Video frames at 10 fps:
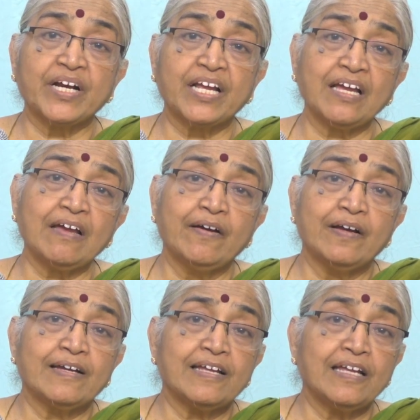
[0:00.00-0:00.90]
మనకి
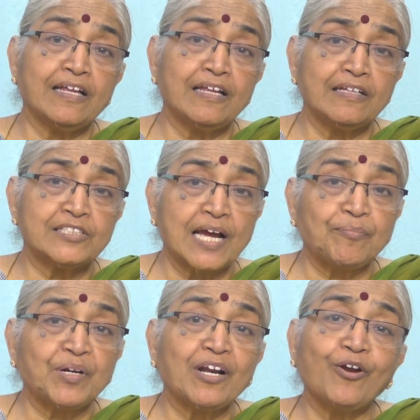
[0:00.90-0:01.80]
ఈ
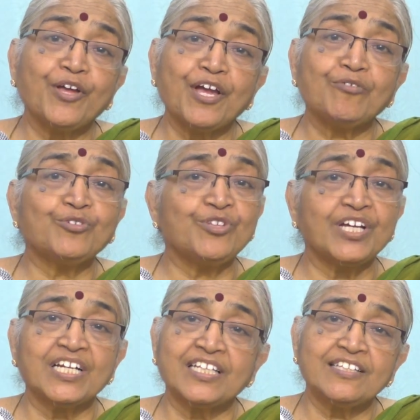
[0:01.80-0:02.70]
చాప్టర్లో
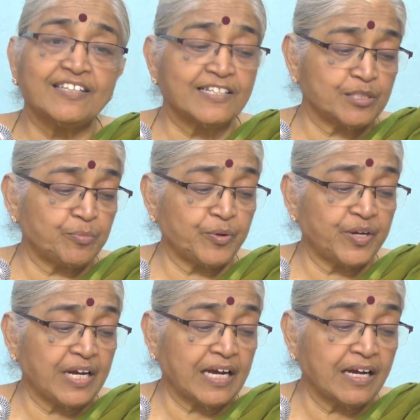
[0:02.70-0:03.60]
ఏముంది అనేది
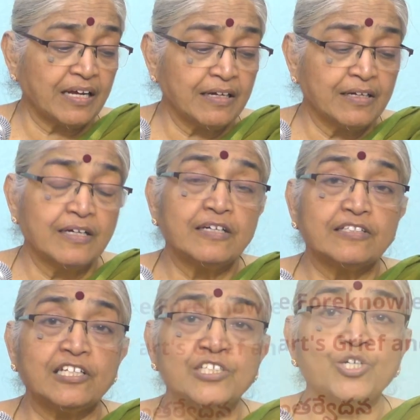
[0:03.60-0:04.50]
తెలిసిపోయేలాగా ద